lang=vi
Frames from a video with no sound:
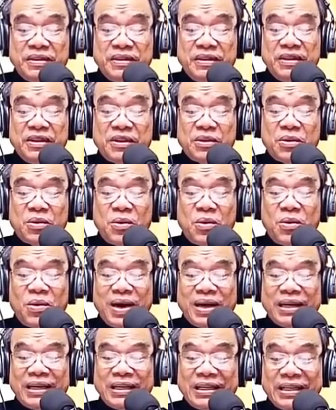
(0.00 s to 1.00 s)
được
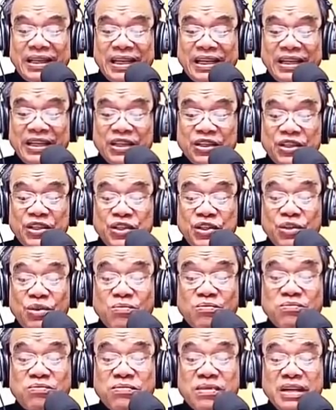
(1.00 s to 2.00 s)
hoàn thành
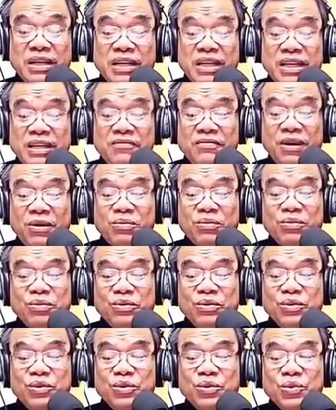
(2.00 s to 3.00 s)
trong hy
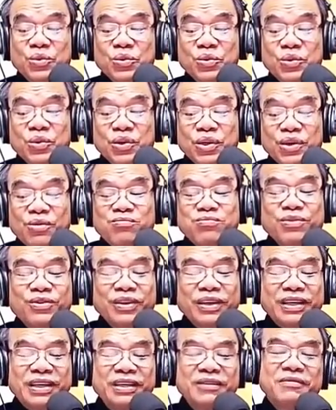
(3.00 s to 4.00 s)
vọng dù không
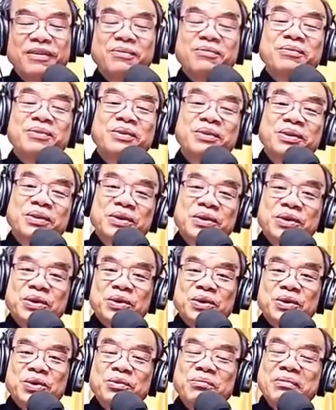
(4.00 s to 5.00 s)
còn hy vọng.
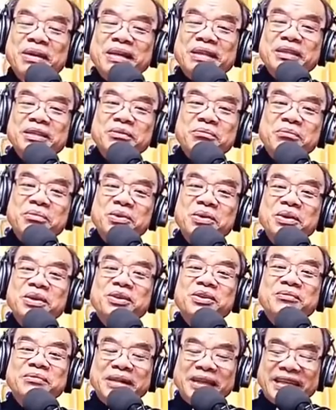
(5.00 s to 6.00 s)
Roma chương 4
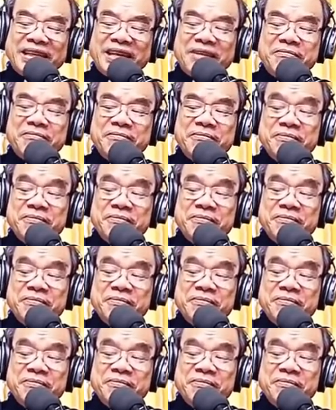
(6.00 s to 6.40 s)
câu 18